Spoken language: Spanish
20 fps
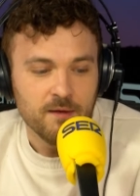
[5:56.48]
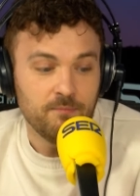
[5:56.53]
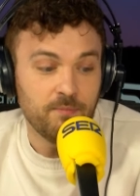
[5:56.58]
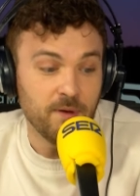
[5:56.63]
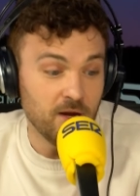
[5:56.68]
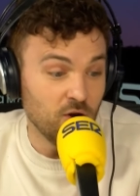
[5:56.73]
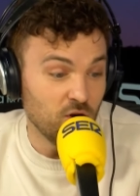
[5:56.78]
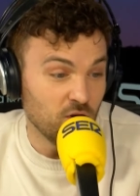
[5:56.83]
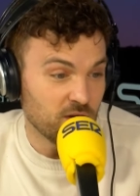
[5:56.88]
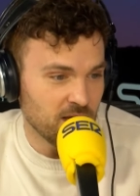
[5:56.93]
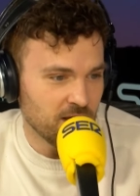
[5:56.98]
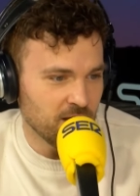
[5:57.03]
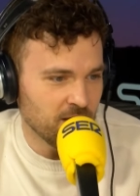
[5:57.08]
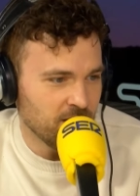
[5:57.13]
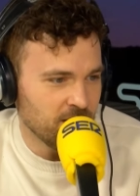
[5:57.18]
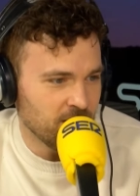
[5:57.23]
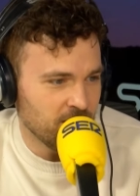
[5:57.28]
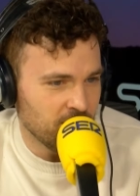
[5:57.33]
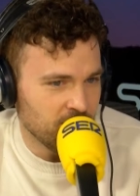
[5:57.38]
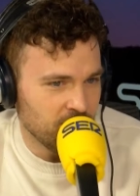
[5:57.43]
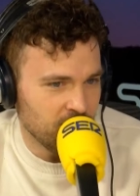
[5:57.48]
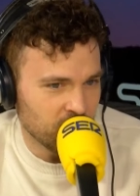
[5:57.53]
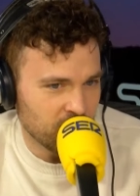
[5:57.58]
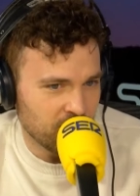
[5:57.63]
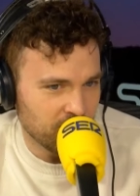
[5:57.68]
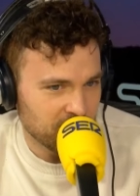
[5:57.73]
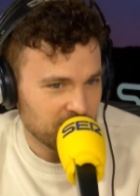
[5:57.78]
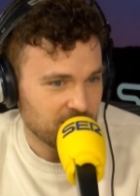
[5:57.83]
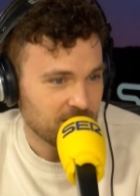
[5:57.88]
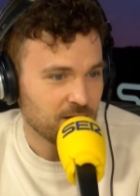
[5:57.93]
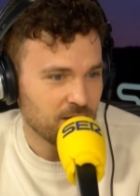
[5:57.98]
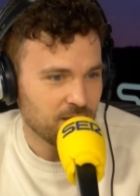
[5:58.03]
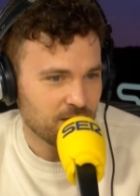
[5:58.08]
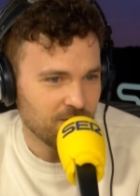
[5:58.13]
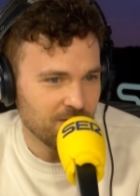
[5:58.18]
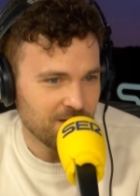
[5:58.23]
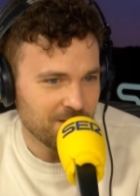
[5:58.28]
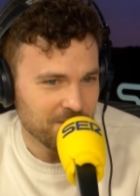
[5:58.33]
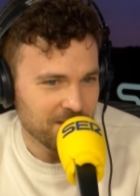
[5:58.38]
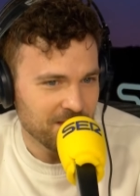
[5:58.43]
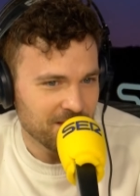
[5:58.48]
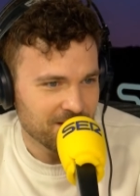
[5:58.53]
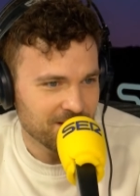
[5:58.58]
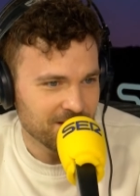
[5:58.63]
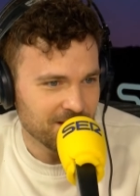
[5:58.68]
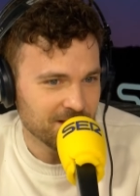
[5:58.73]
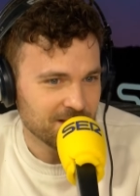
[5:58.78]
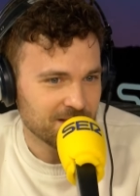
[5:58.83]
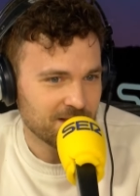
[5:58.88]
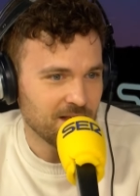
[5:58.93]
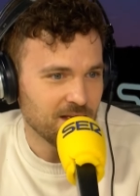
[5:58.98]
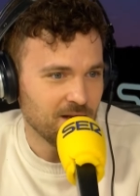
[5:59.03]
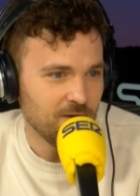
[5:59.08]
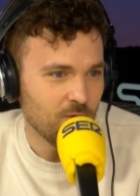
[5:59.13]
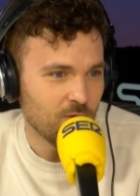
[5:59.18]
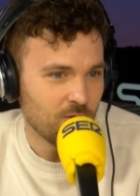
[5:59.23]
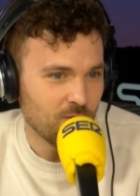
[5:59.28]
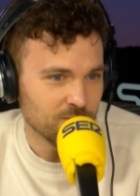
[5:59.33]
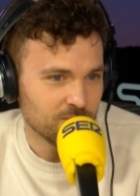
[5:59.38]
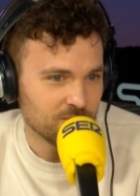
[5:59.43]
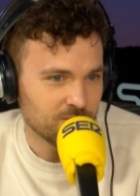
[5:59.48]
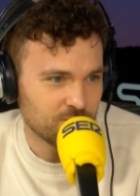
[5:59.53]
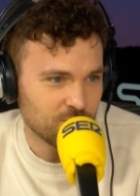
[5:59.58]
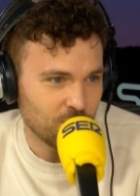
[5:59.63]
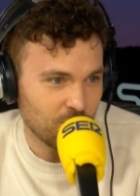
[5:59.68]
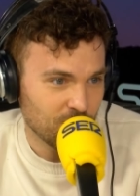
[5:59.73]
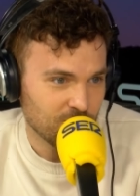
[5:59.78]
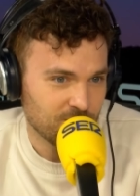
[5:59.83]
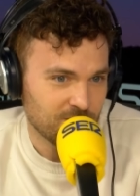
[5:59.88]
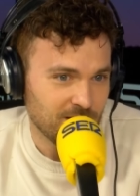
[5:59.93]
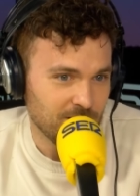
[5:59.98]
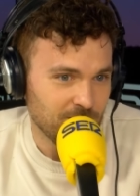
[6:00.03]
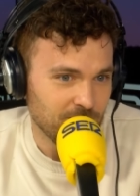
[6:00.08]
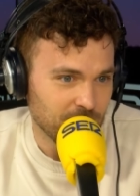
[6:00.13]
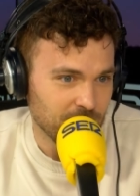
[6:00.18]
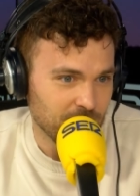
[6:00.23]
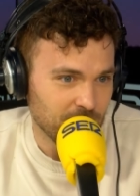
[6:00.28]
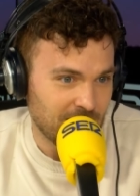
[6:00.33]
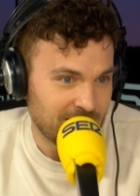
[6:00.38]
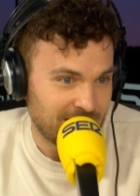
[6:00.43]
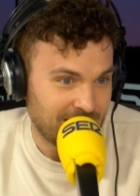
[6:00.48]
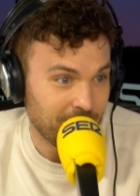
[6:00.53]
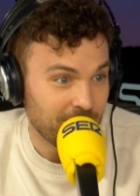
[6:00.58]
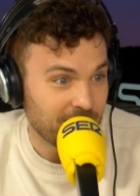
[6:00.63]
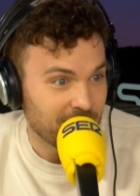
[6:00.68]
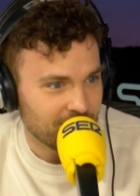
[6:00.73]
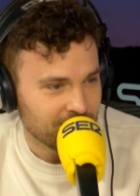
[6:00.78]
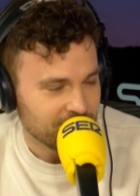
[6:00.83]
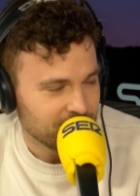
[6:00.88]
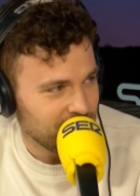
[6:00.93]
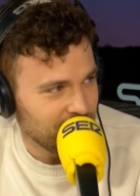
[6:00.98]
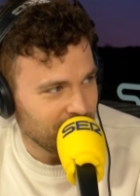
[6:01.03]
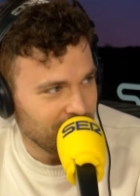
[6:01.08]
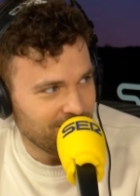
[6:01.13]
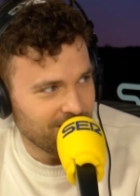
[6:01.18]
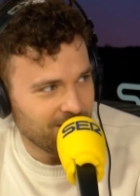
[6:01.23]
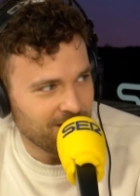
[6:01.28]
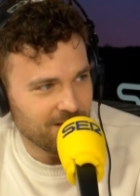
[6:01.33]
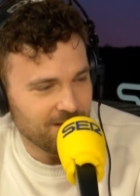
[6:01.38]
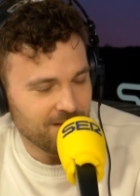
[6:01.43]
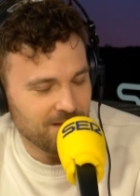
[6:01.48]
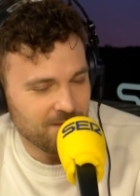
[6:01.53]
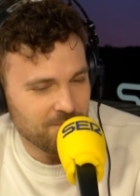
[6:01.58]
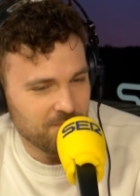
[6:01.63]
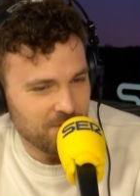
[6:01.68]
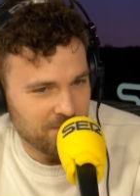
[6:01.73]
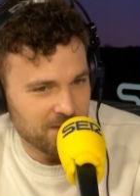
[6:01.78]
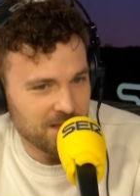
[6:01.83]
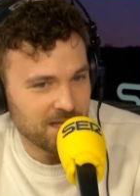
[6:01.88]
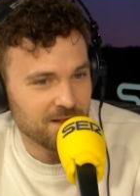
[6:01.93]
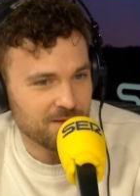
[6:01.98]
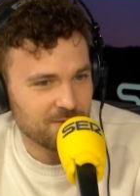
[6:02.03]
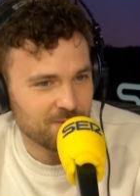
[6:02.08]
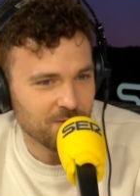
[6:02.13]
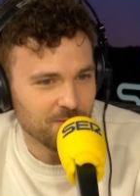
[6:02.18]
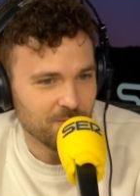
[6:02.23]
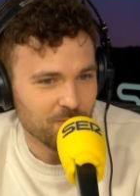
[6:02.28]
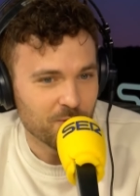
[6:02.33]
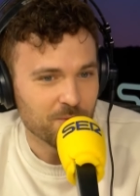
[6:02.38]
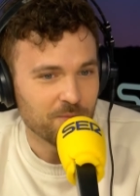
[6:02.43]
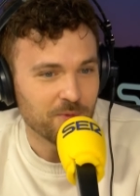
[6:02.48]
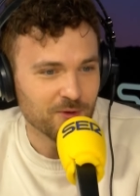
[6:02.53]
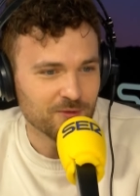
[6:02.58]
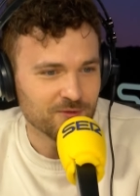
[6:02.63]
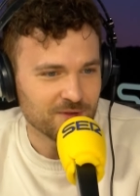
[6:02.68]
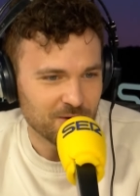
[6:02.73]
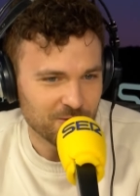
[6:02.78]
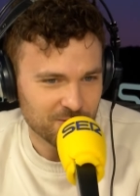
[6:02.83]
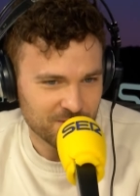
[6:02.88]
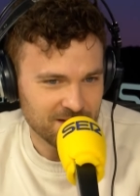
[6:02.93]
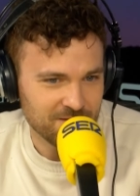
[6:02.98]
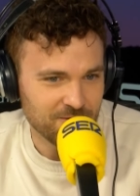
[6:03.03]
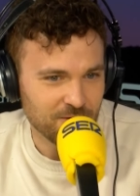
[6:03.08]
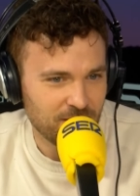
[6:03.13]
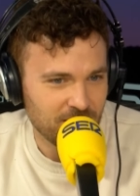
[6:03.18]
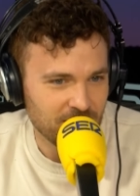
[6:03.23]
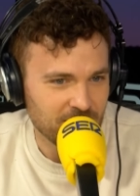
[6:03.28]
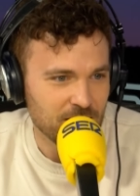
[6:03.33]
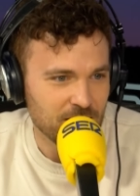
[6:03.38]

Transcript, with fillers: Pero lo que, lo que más agradezco en la vida es que luego todo se acabara eh, y vivir eso muy pronto, a los 14,